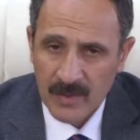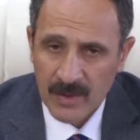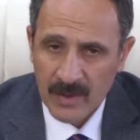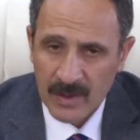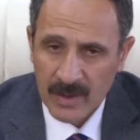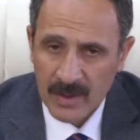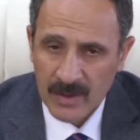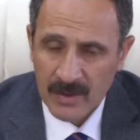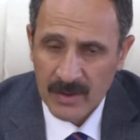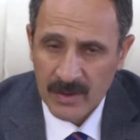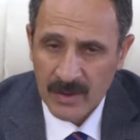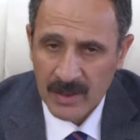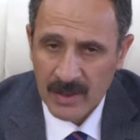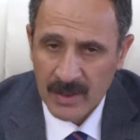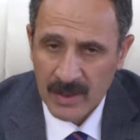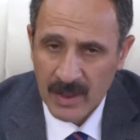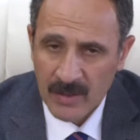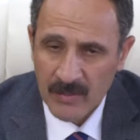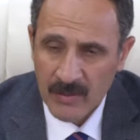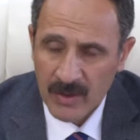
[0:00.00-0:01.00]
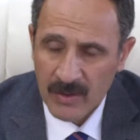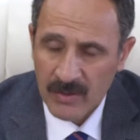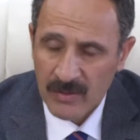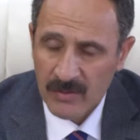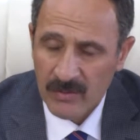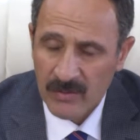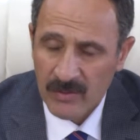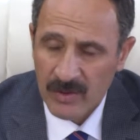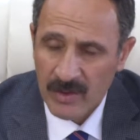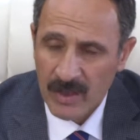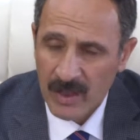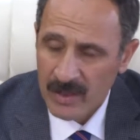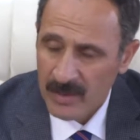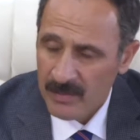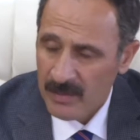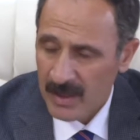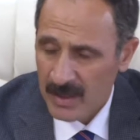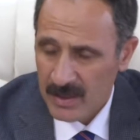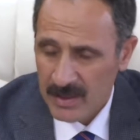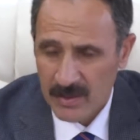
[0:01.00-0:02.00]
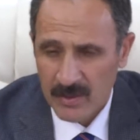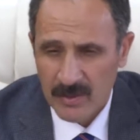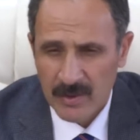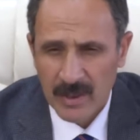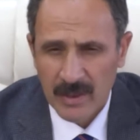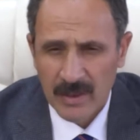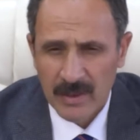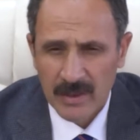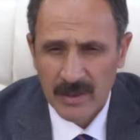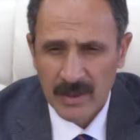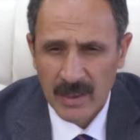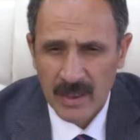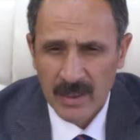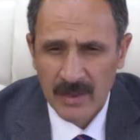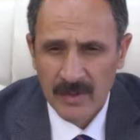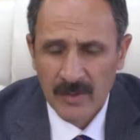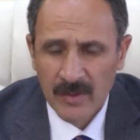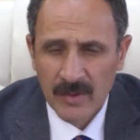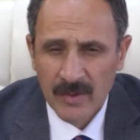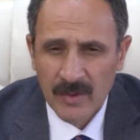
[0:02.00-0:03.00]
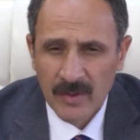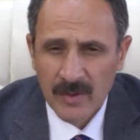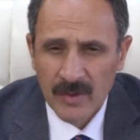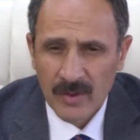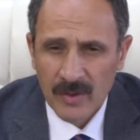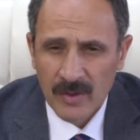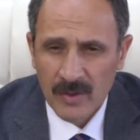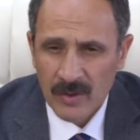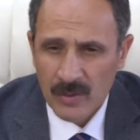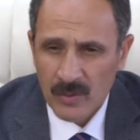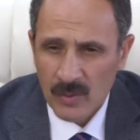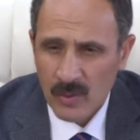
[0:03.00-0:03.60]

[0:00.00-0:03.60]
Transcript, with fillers: ak akademik idari personeliyle e,